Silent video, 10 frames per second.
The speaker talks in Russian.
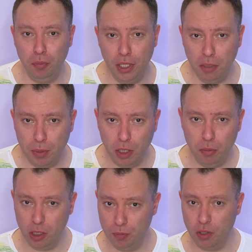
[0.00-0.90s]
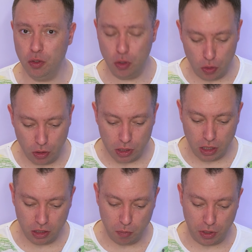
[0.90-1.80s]
имбирь, перебил мне всю соль,
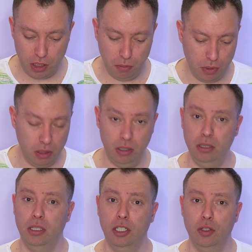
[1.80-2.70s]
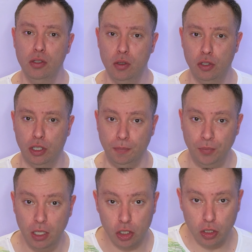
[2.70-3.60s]
за это спасибо, и даже он сочный.
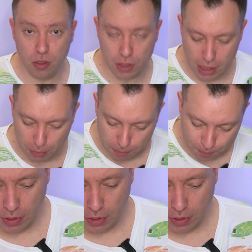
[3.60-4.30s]
Что с васаби?